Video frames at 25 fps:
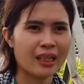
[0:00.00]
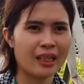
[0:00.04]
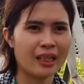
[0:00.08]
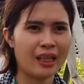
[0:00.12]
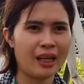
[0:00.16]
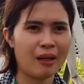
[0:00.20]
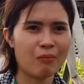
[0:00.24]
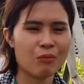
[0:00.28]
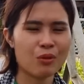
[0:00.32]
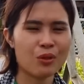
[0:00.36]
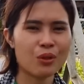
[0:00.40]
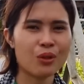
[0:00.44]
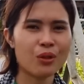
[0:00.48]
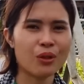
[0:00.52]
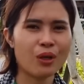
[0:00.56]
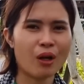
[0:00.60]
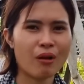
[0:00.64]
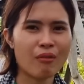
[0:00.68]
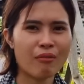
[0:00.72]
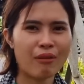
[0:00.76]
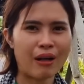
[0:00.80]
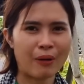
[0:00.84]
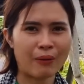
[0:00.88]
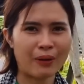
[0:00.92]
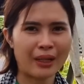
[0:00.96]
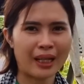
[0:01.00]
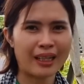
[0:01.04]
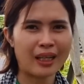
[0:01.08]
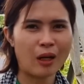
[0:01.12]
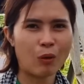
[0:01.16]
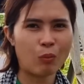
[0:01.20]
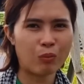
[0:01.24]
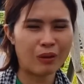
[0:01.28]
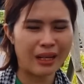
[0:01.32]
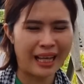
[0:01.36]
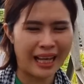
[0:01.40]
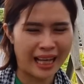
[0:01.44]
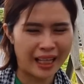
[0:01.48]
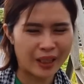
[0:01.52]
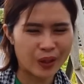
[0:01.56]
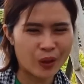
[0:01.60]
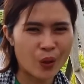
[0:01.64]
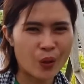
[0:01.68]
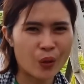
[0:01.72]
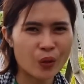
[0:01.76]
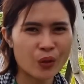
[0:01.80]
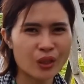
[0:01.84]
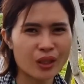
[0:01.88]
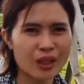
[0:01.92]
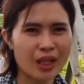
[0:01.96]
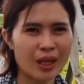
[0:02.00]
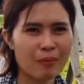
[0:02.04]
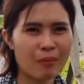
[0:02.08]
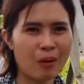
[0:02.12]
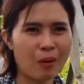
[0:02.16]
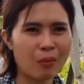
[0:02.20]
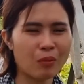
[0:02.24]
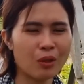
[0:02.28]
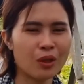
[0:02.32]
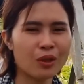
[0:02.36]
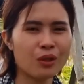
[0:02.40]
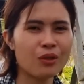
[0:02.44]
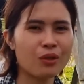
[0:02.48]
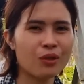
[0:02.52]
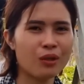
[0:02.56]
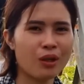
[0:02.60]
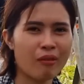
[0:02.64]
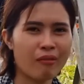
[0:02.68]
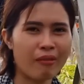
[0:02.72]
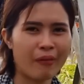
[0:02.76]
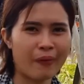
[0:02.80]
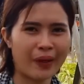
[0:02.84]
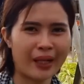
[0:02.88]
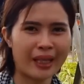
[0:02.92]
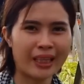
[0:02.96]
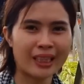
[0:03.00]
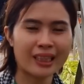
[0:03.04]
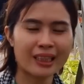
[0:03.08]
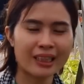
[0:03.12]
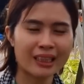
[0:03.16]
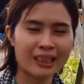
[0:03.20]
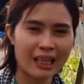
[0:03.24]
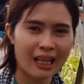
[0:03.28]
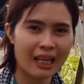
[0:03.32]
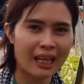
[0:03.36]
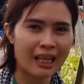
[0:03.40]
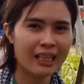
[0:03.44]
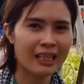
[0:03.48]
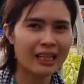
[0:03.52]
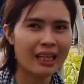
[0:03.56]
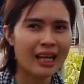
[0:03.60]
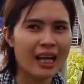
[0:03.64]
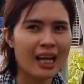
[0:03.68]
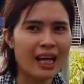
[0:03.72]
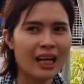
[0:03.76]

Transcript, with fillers: thì em đưa nó vào cây độc lạ thôi chứ em không có đưa nó vào cây kinh tế